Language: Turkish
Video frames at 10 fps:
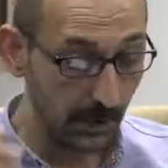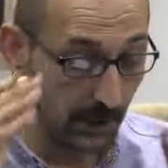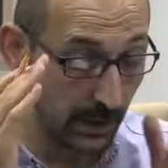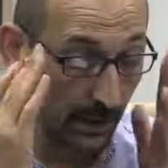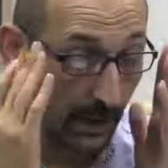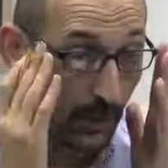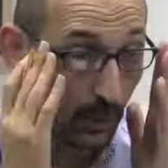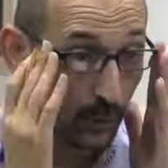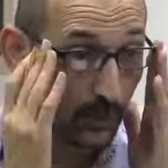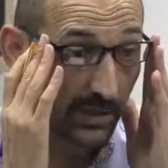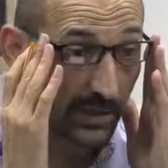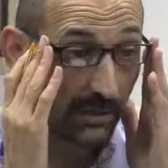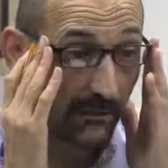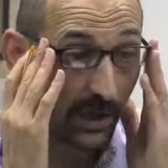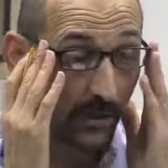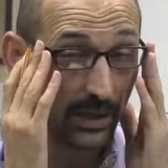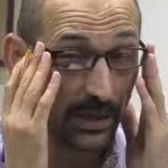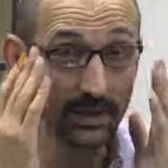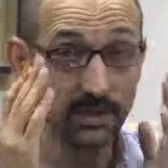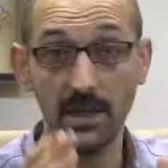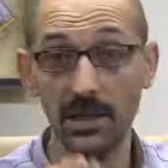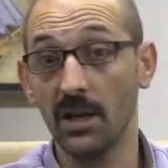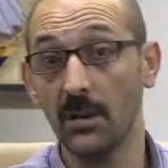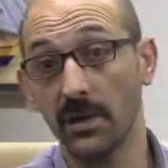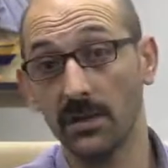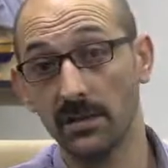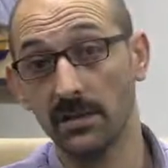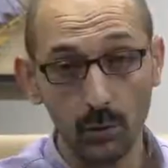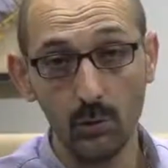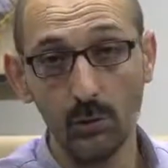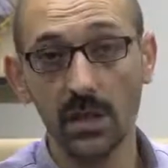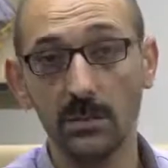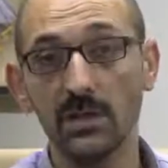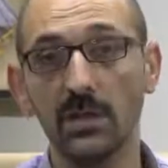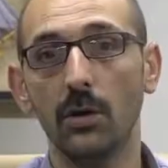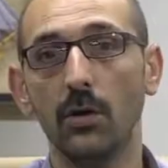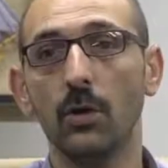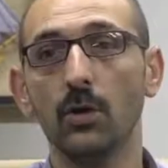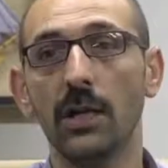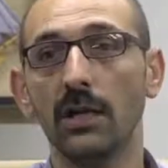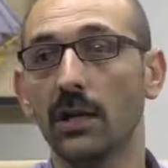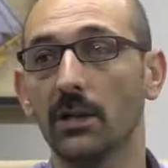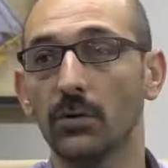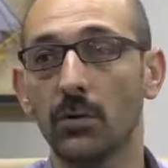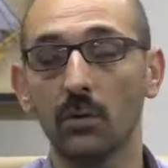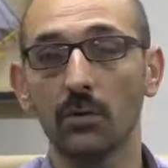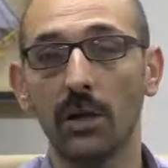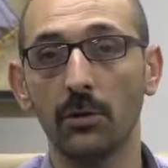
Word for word: Peki YouTube'dan telif yemeden nasıl yayın yaparsınız? Ülkemizde de örneklerini çok güzel